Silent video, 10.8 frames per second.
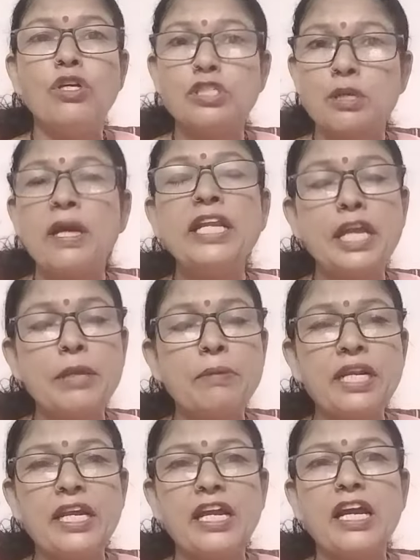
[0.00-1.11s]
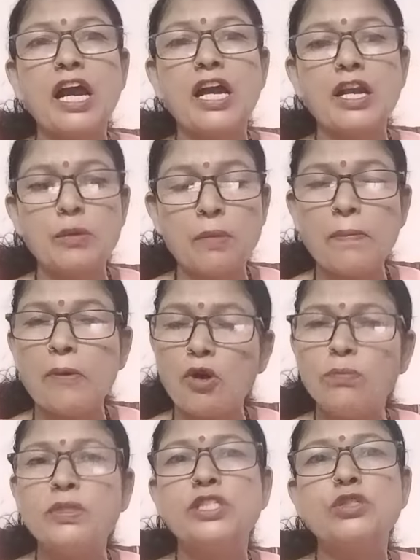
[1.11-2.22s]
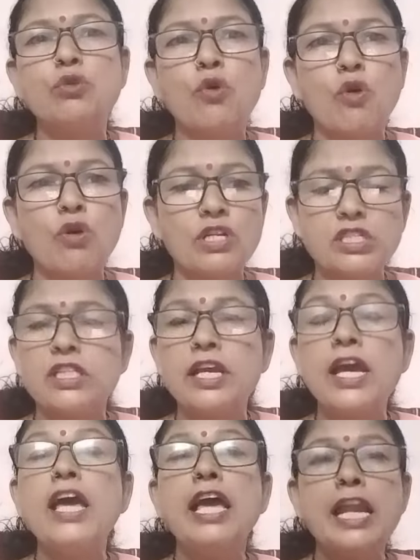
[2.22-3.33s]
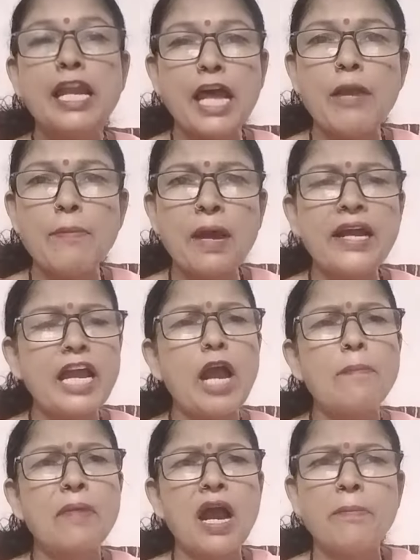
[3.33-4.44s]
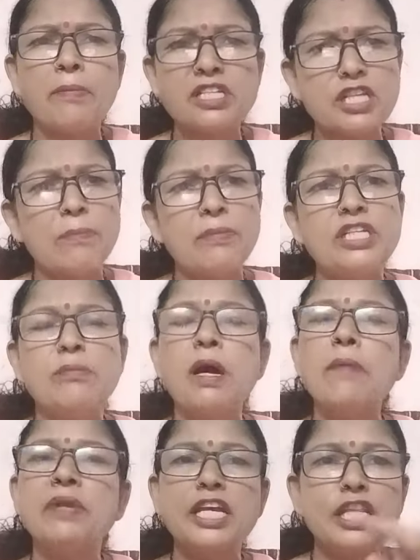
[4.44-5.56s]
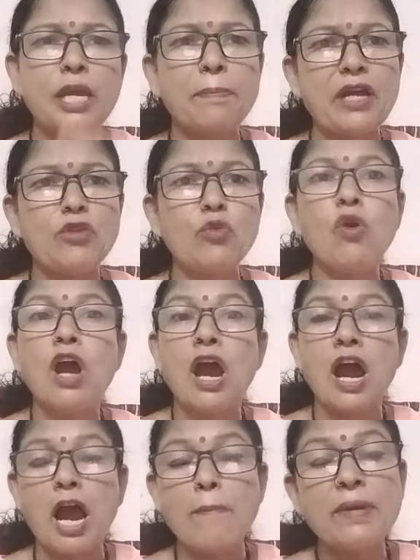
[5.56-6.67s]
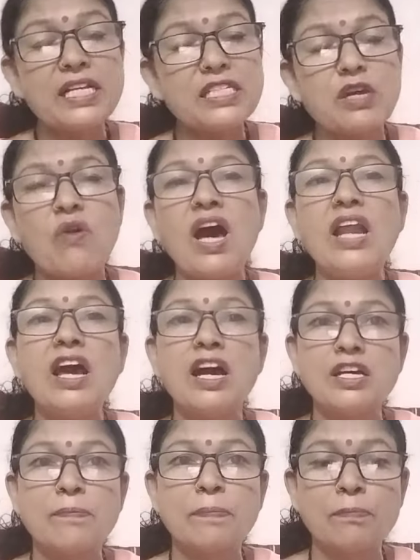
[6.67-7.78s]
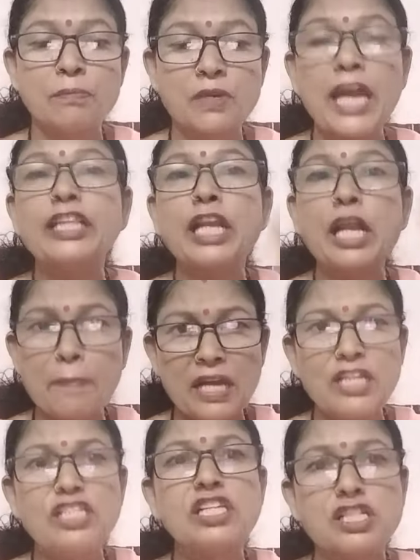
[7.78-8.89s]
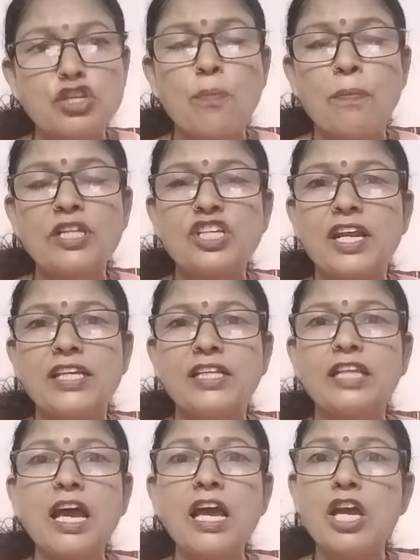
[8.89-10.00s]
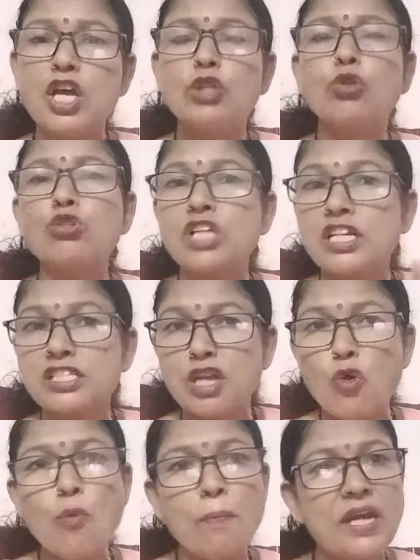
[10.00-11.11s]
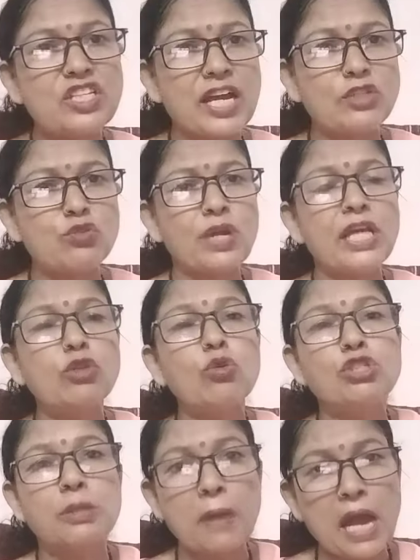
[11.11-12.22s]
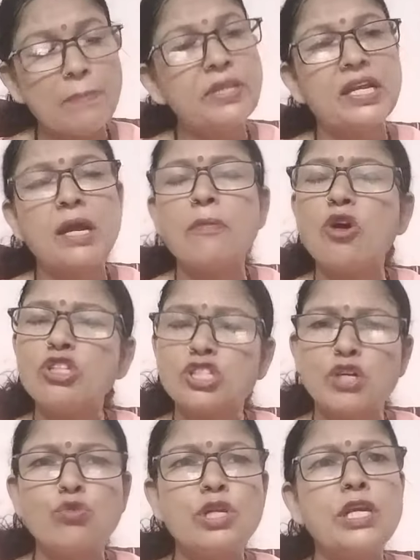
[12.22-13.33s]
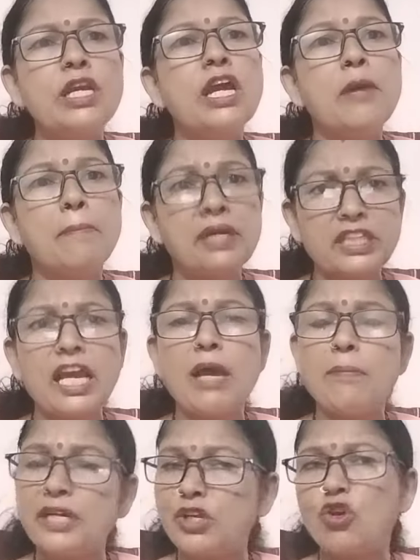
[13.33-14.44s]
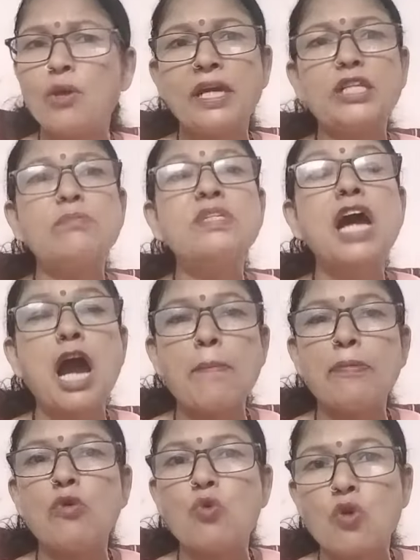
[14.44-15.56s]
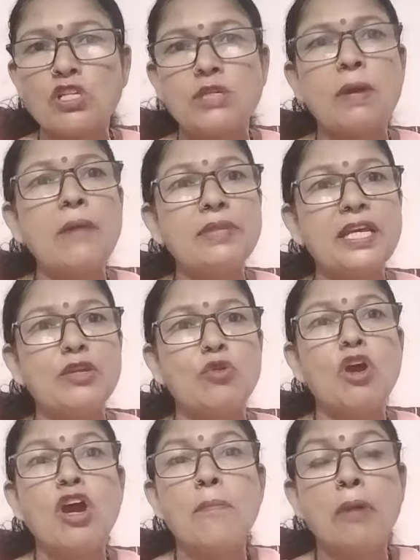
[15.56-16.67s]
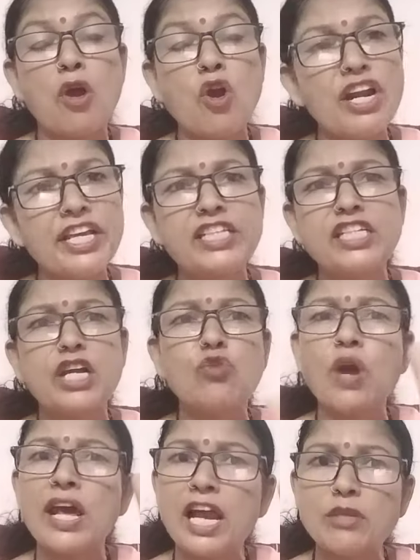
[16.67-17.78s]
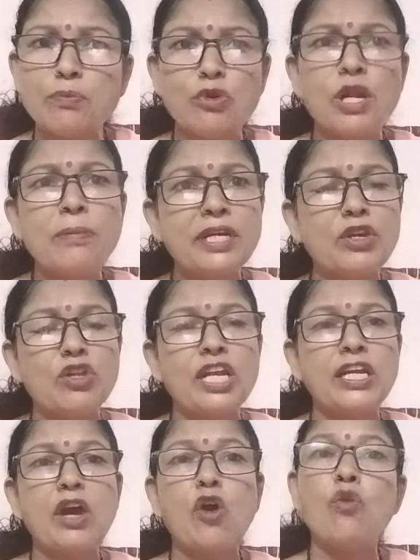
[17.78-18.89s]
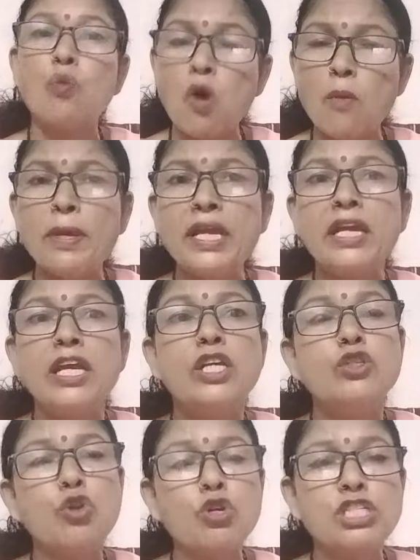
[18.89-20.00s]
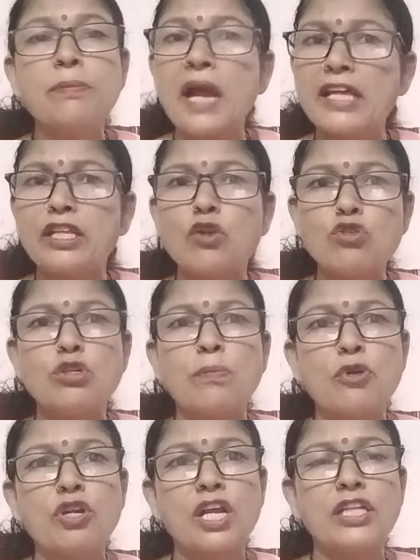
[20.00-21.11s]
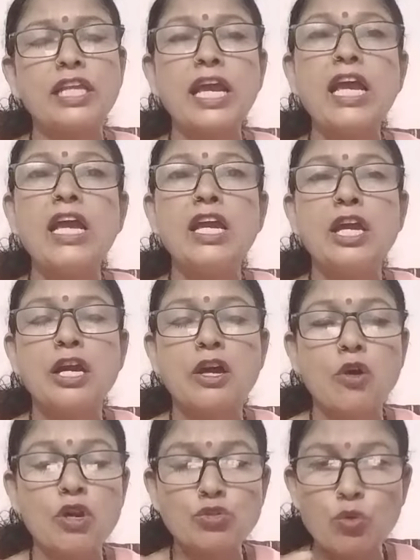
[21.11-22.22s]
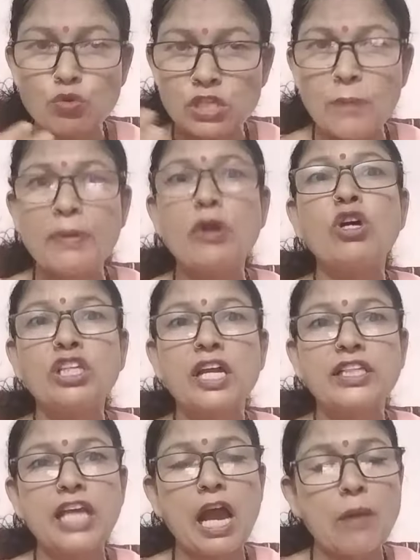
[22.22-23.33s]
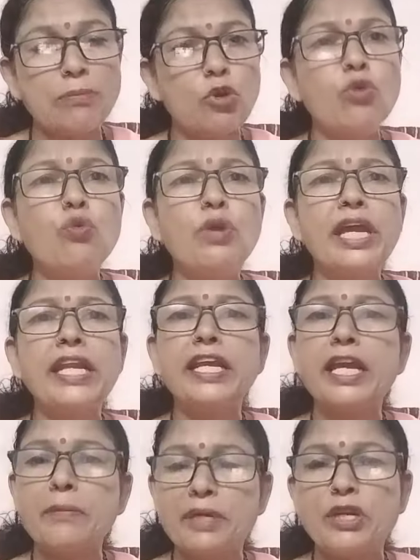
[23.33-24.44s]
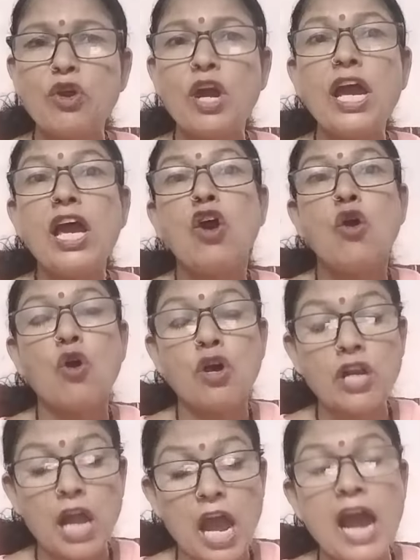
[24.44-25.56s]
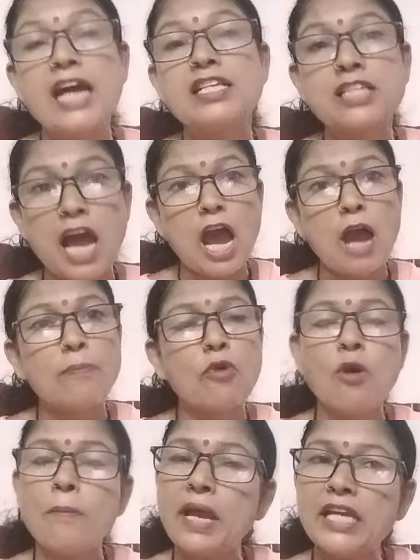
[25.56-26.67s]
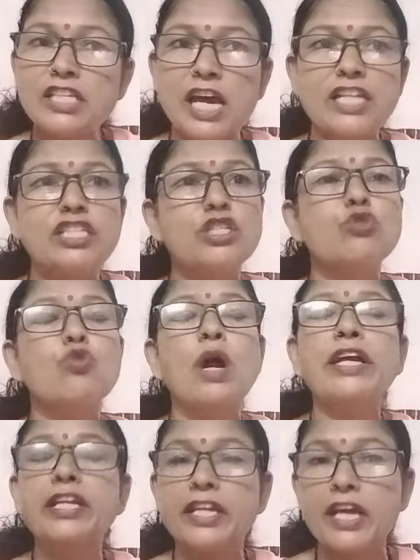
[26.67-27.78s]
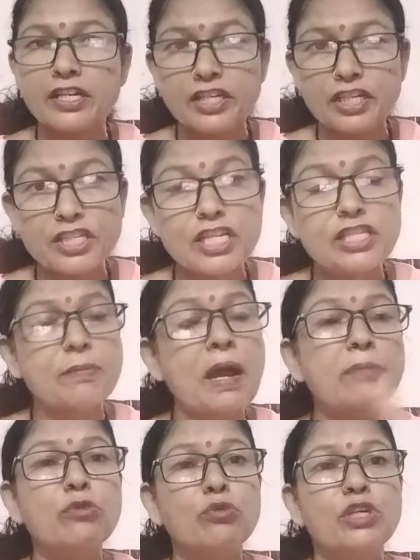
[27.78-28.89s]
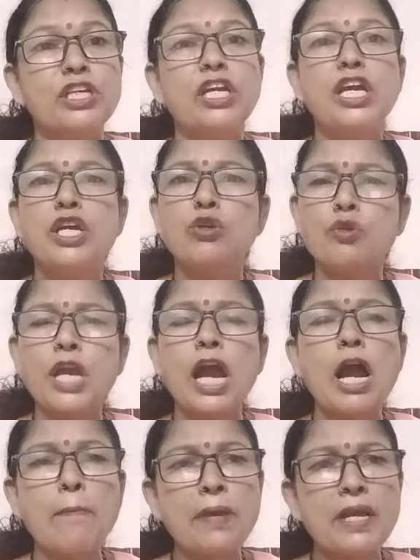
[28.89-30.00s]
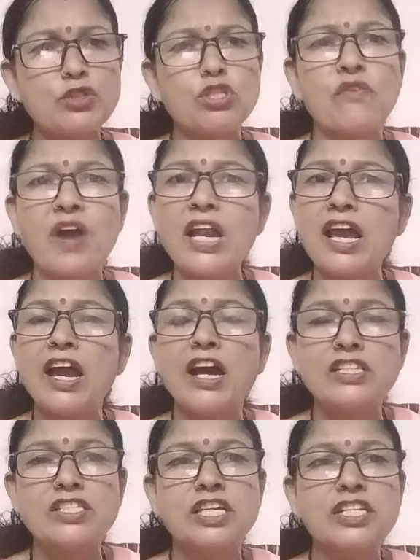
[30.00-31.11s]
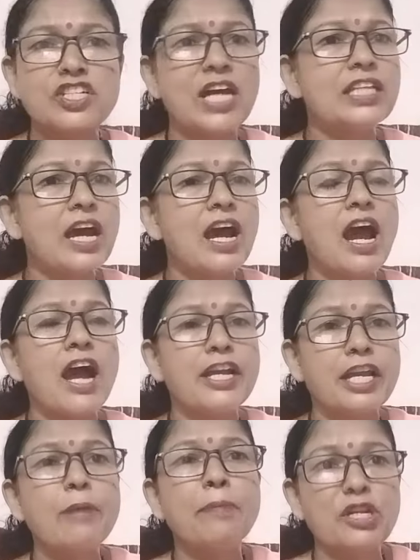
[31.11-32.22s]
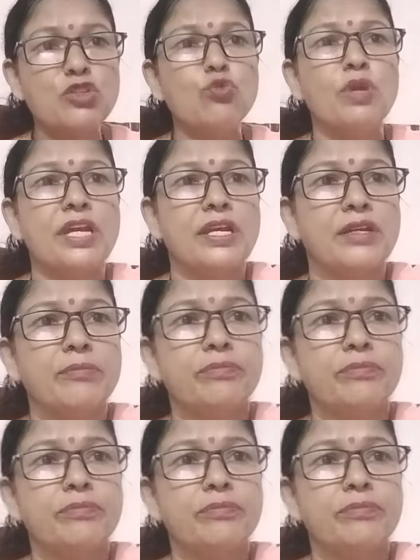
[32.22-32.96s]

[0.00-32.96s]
समय नहीं मिलने के कारण मैं बहुत बिजी हूँ और इसलिए लाइव आके आपका आमने सामने जवाब नहीं दे पा रही हूँ आपके सवाल कहते ना पानी सर से ऊपर चला जाता है तो सर से ऊपर जा चुके हैं तो जवाब देना बहुत ज़रूरी बनता है वीडियो के माध्यम से आप लोगों को जवाब दे रही हूँ भगौड़ी के चाटुकार आज पूरे वीडियो देखना और वो भी जो सीमा हैदर को सपोर्ट करते हैं और जो उसका विरोध करते हैं आप दोनों के लिए वीडियो है और आज आपको मैं सारी चीज़ों का क्लियरिटी से जवाब दूंगी क्योंकि आपके जो सवाल हैं हद से ज़्यादा आगे बढ़ चुके हैं